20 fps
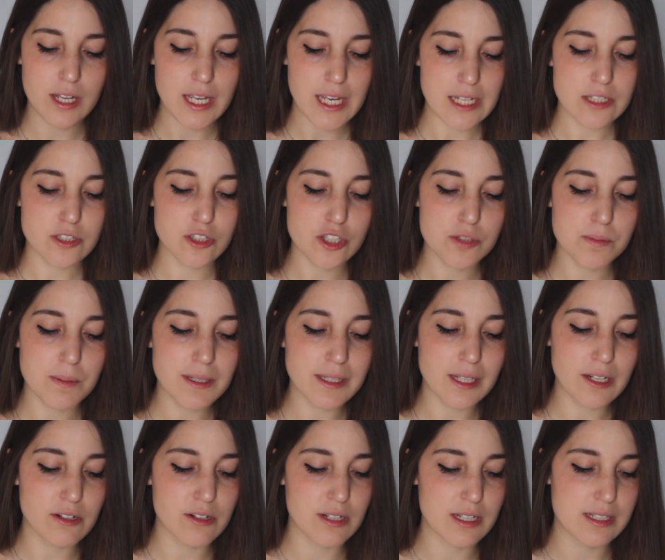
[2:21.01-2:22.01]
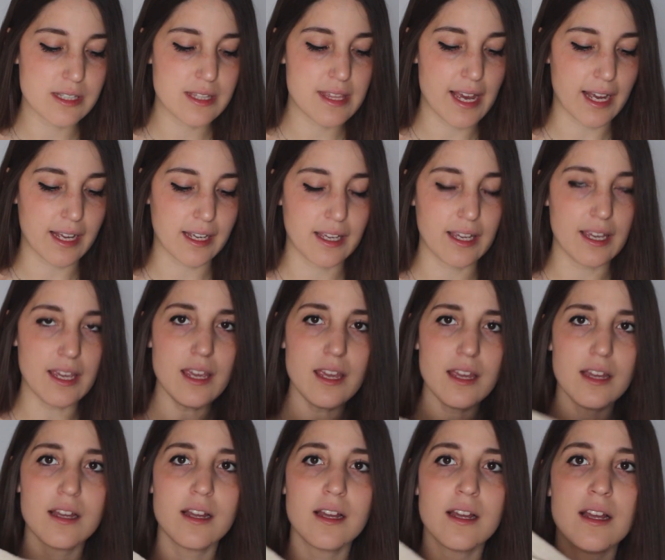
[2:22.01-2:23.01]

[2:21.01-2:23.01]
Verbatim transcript: estos pantalones de aquí,